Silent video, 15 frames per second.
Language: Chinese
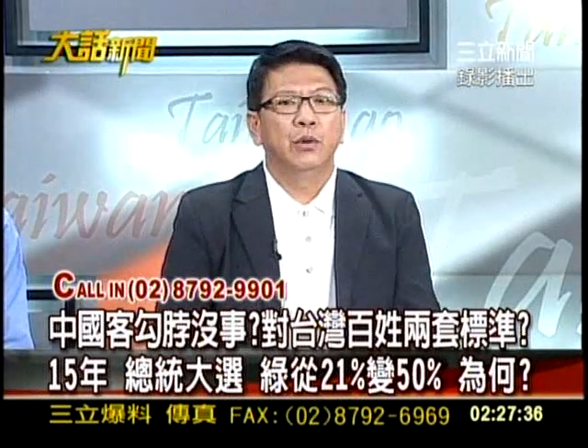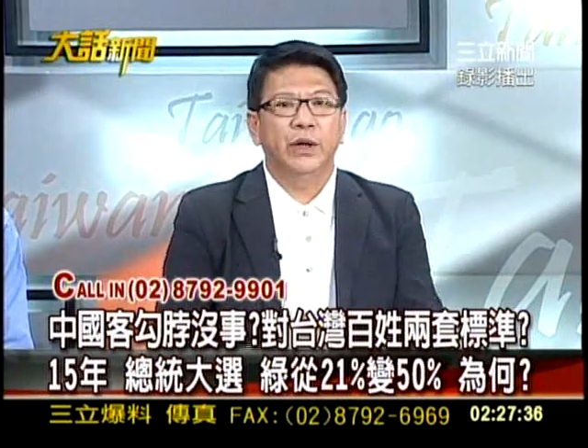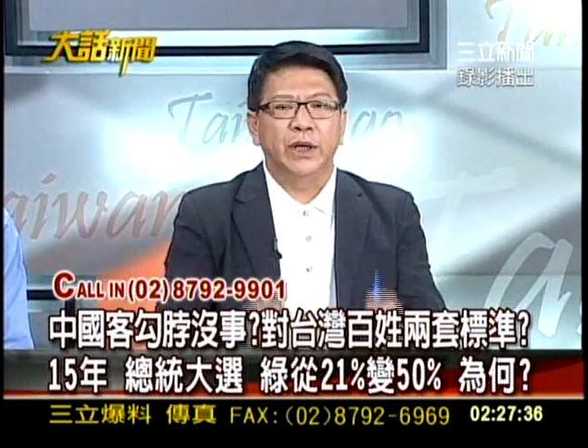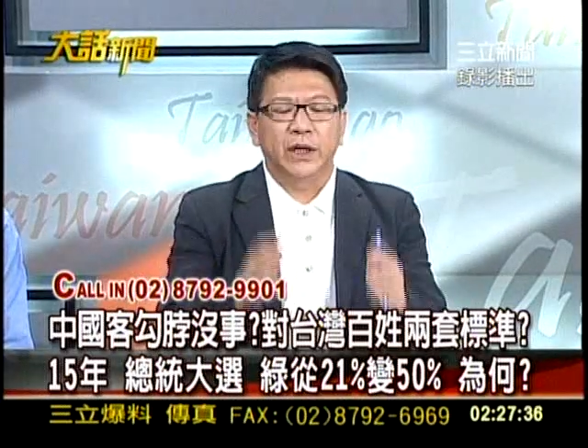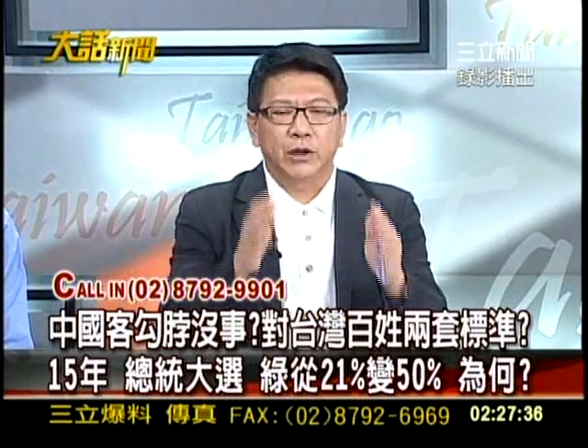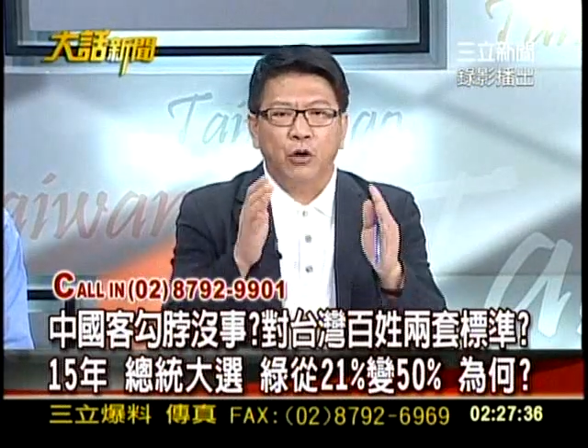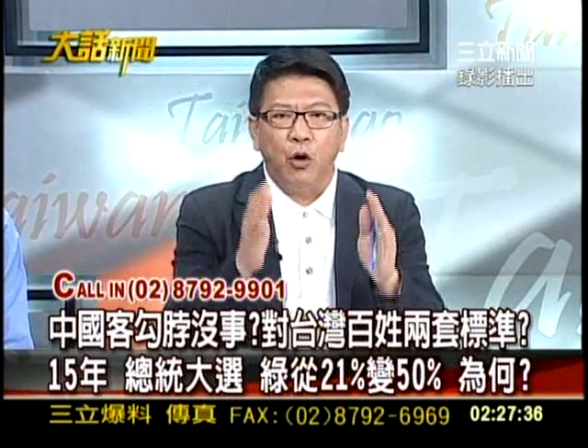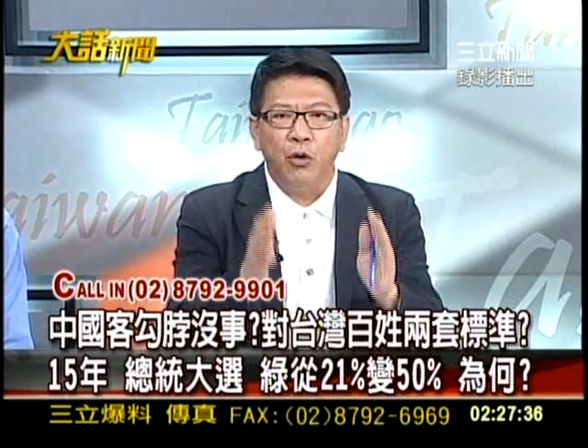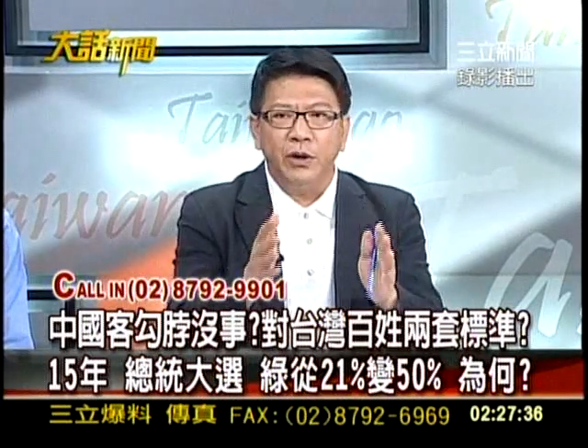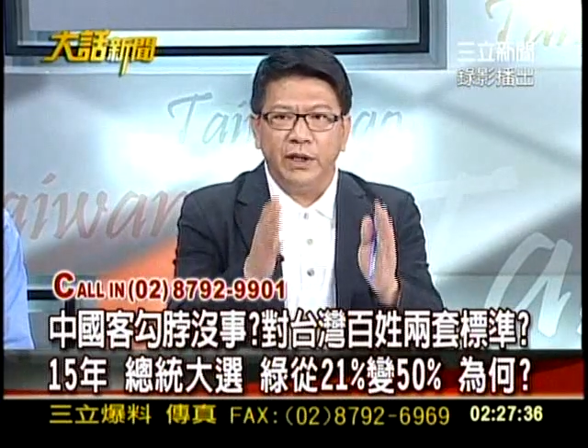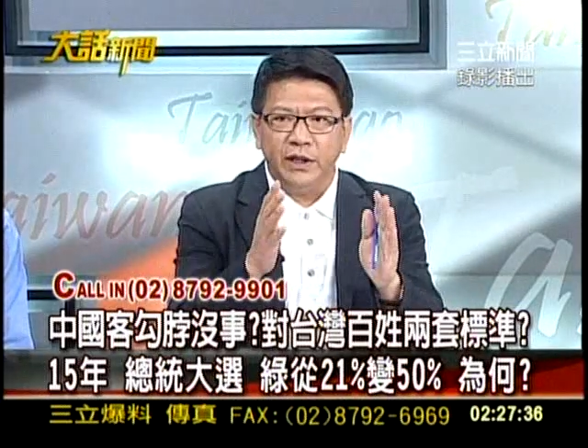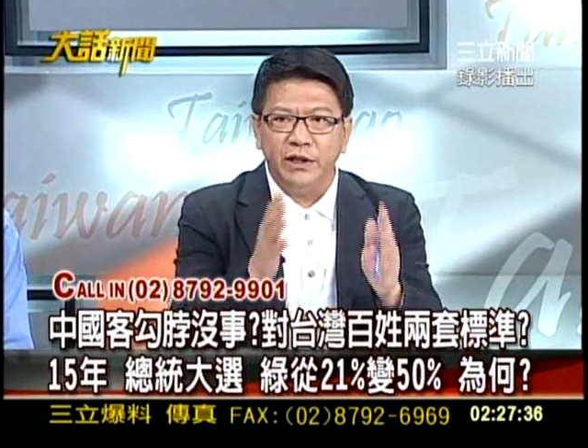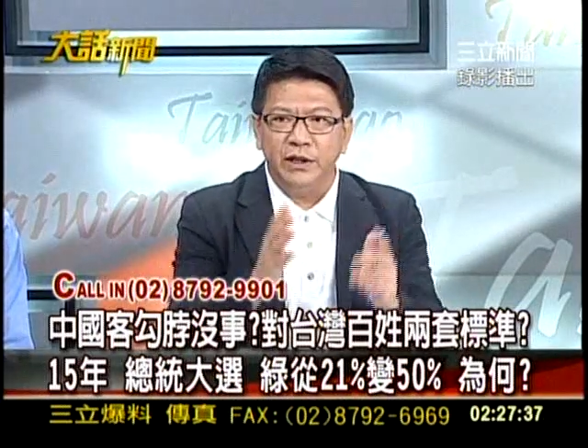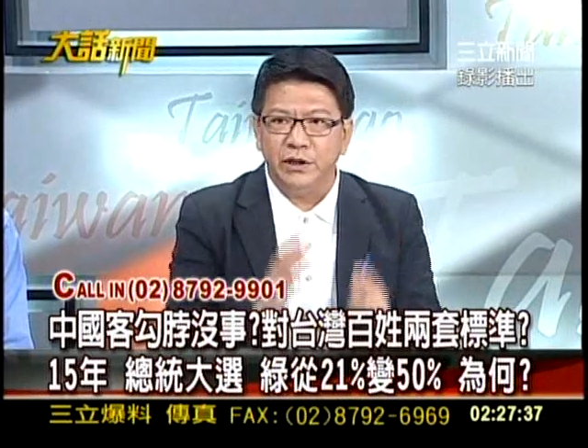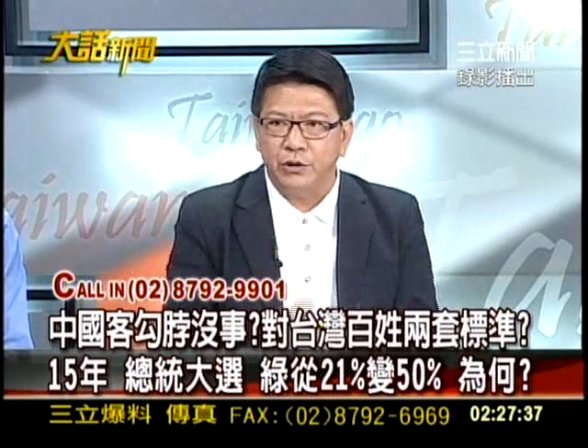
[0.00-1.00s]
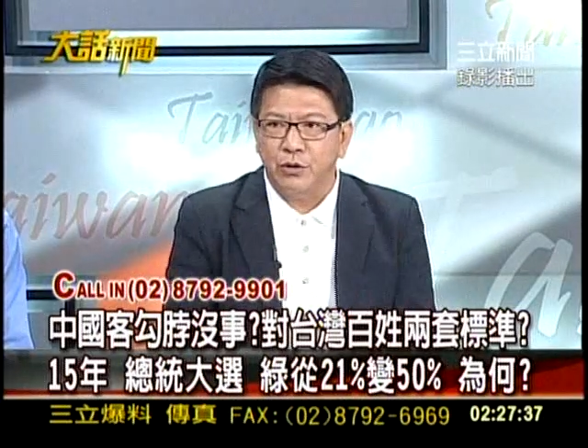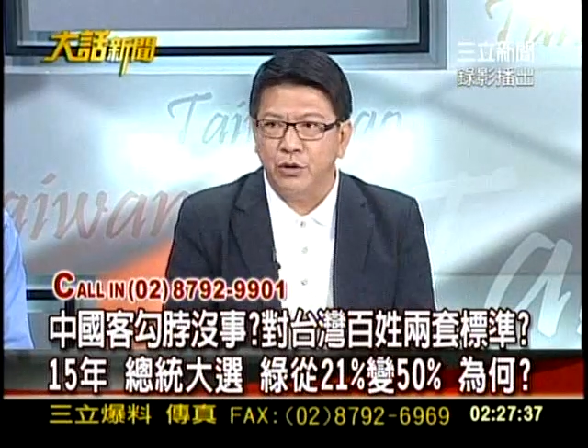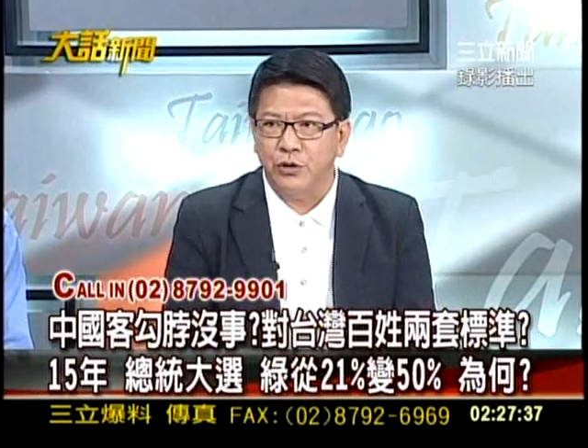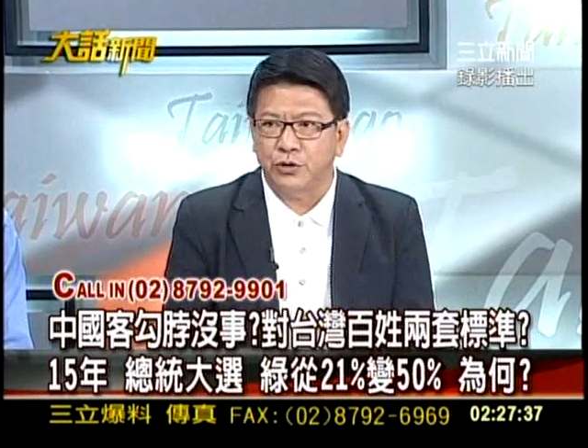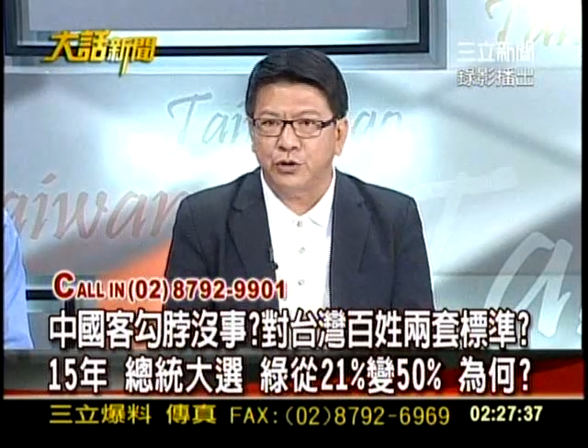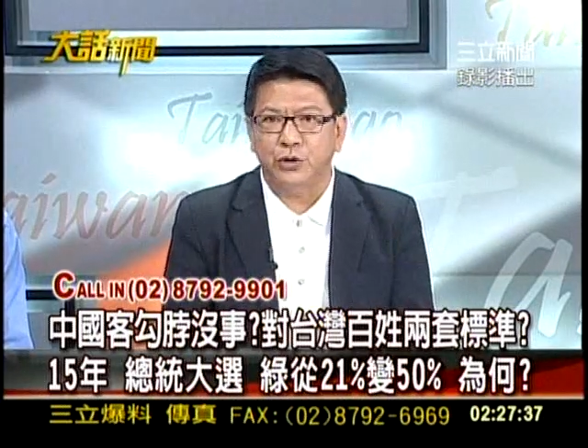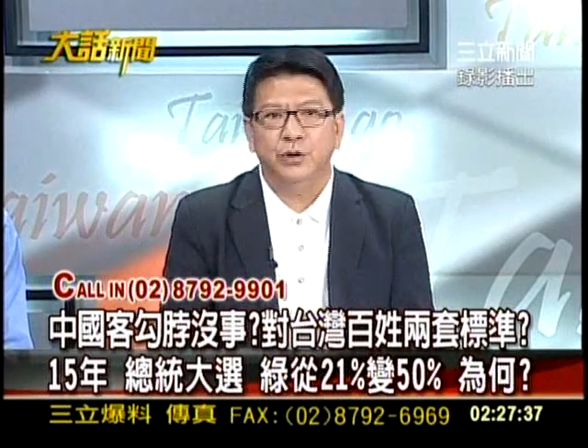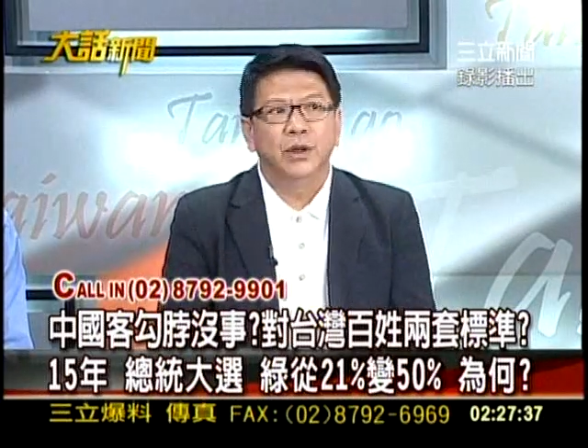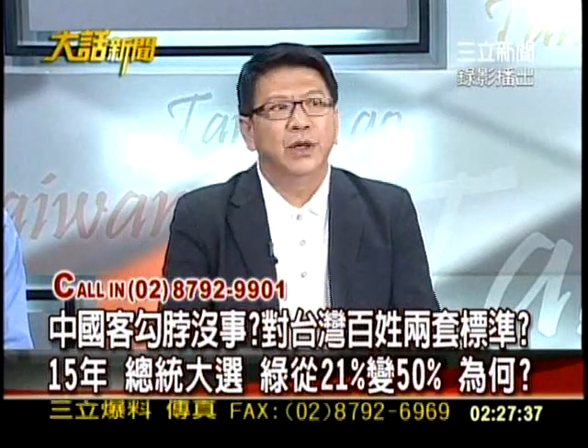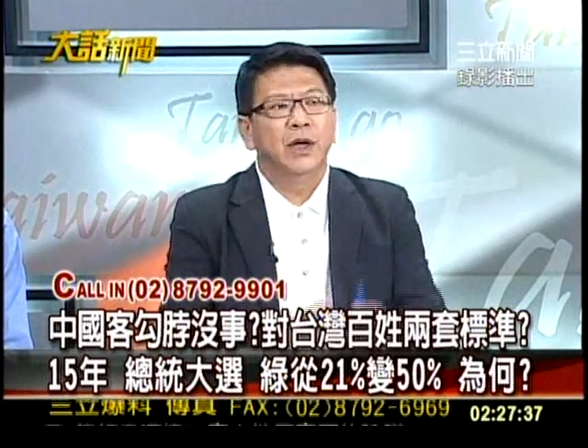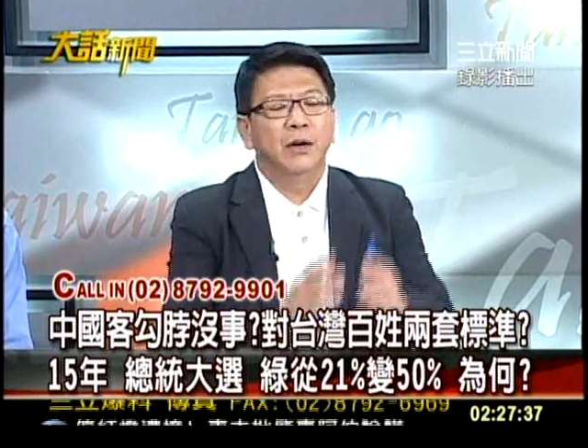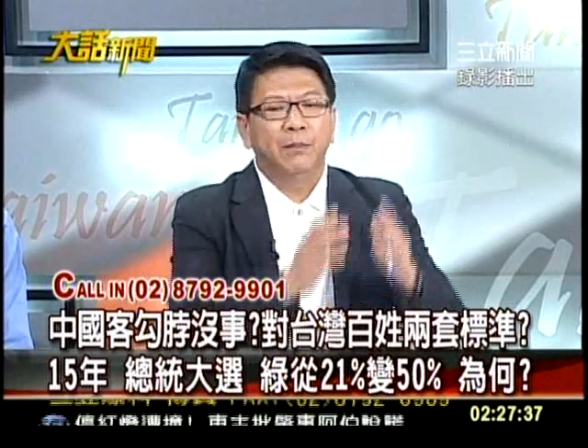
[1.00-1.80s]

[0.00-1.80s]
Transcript: 为了恭迎你过去，